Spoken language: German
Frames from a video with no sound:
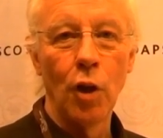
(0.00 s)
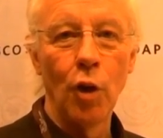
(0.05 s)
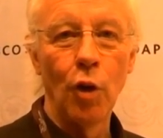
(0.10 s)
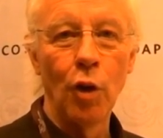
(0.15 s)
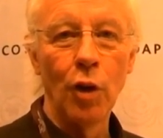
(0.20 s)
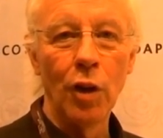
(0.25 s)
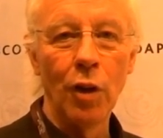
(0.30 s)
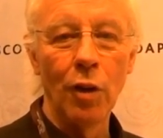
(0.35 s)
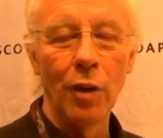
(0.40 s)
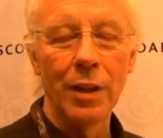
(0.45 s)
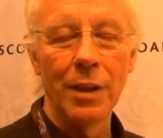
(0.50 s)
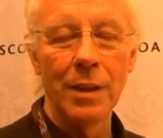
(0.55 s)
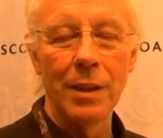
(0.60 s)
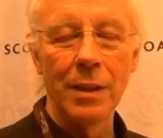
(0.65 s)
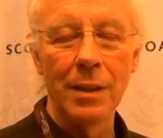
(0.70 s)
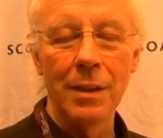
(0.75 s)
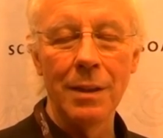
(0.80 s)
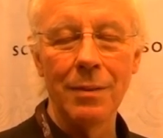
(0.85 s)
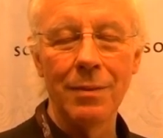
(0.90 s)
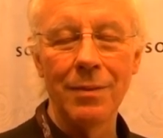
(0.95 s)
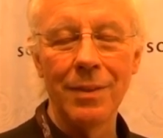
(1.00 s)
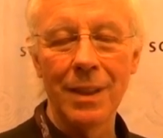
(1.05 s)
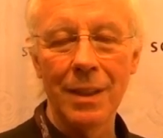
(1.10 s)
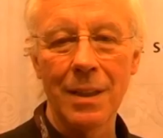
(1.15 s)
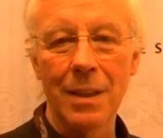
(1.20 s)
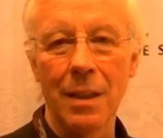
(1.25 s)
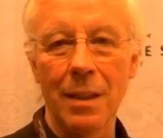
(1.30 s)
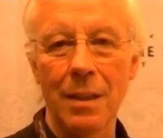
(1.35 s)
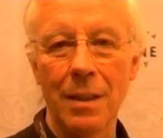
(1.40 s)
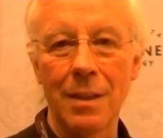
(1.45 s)
und Leute, die
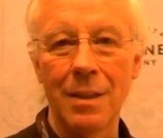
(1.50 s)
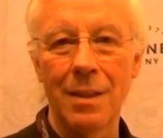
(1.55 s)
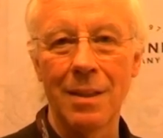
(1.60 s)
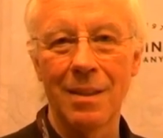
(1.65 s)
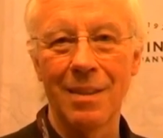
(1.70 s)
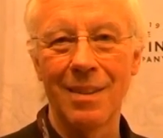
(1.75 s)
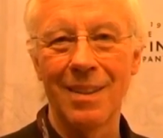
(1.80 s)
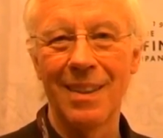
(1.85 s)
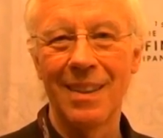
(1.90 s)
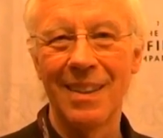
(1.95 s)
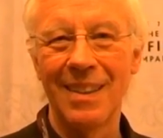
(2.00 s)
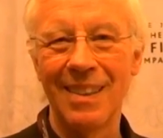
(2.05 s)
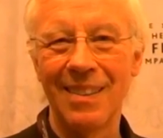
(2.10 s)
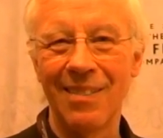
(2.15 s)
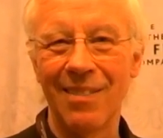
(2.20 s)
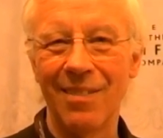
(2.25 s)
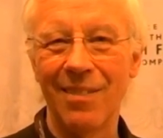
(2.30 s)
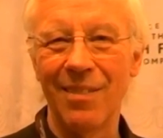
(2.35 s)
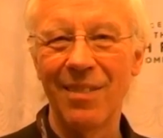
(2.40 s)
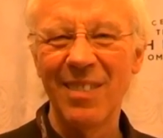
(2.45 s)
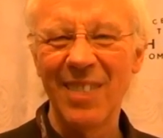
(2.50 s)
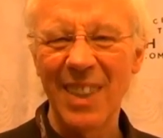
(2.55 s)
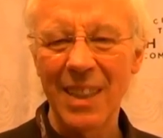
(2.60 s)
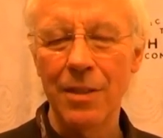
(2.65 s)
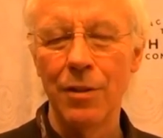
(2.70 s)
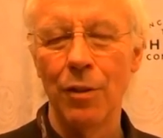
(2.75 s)
wirklich was